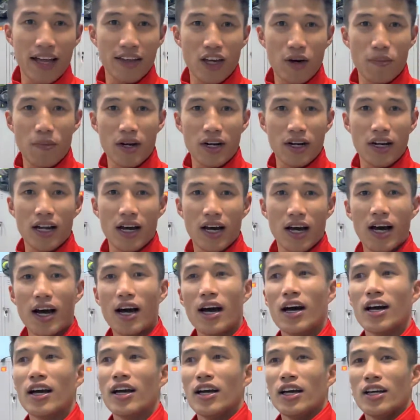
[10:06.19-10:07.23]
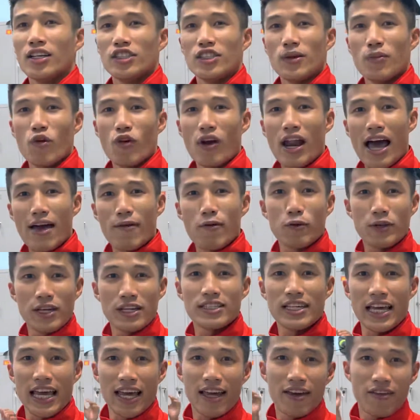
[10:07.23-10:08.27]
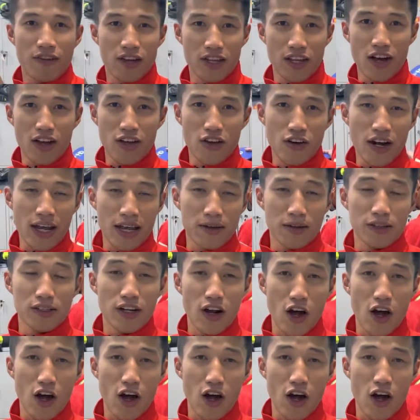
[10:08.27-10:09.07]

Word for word: cho mình xin một like một chia sẻ và nhớ nhấn đăng